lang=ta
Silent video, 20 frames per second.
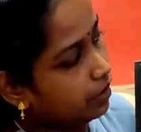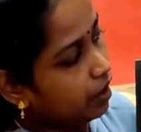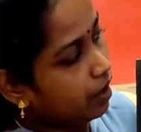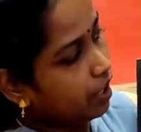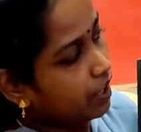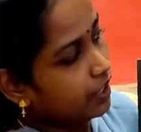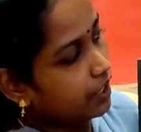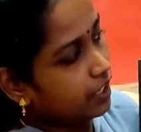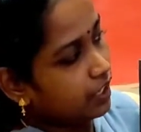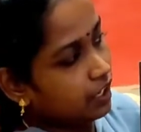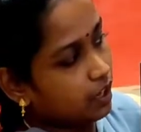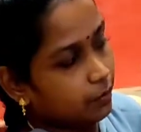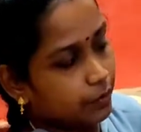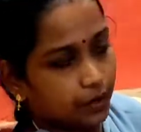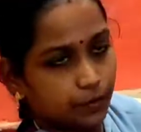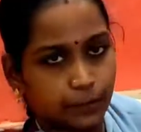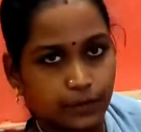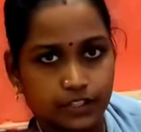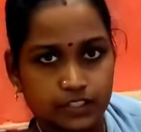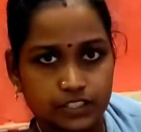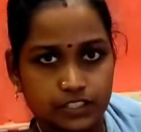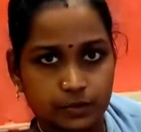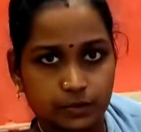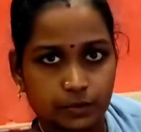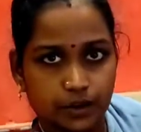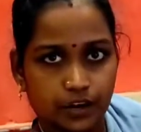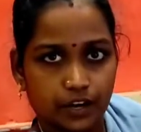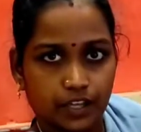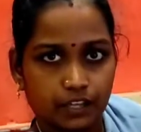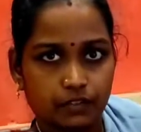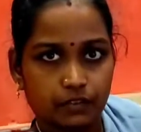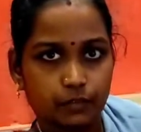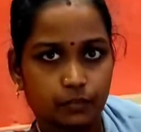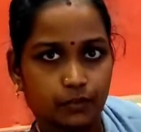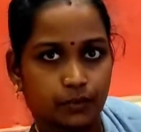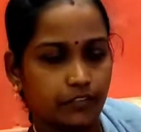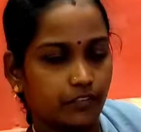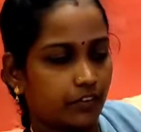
ஆணி எல்லா பக்கமும் அடிச்சிருப்பாங்க எதுவுமே